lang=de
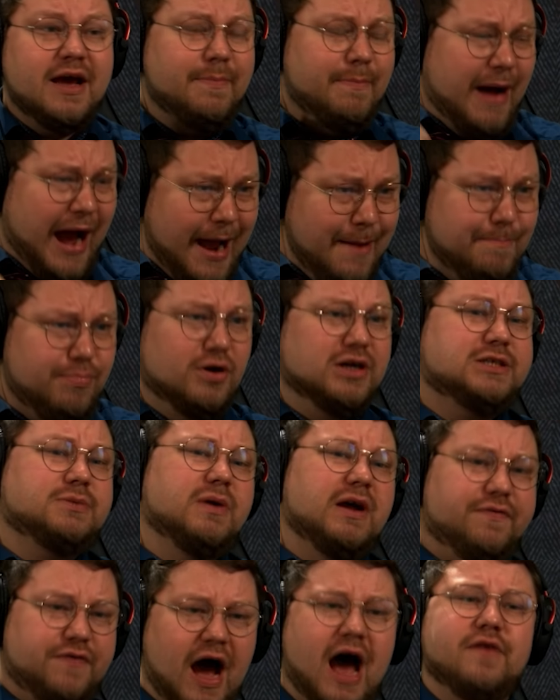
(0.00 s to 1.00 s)
in meinem Bus
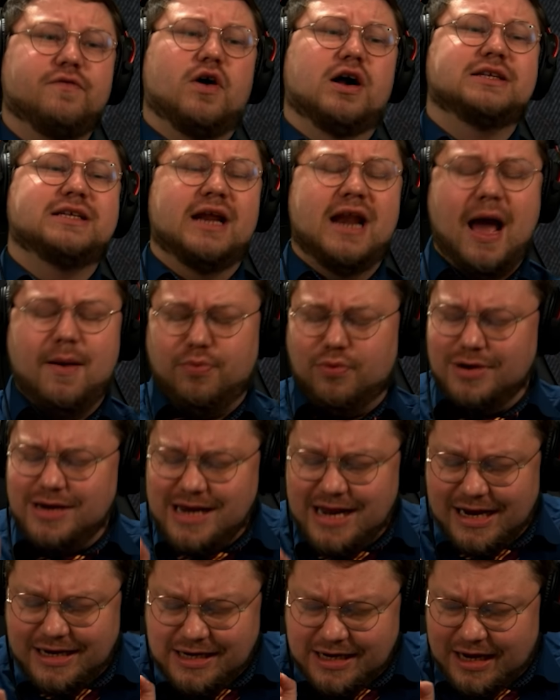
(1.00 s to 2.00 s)
mitfahren wollt, dann
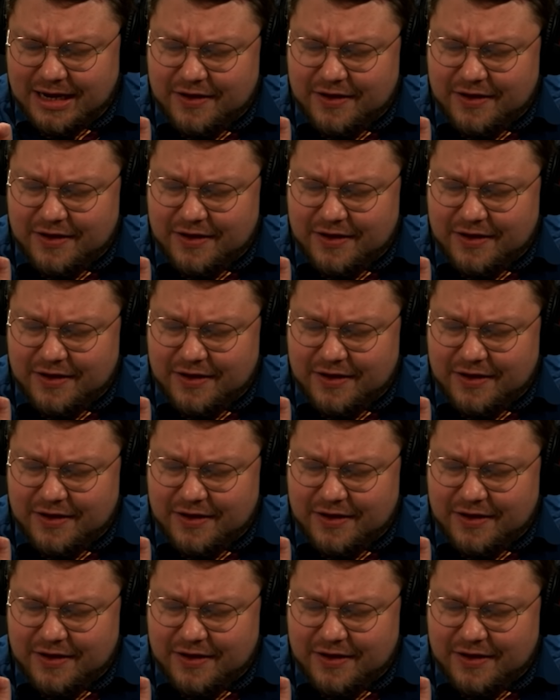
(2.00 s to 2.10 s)
abonniert ihr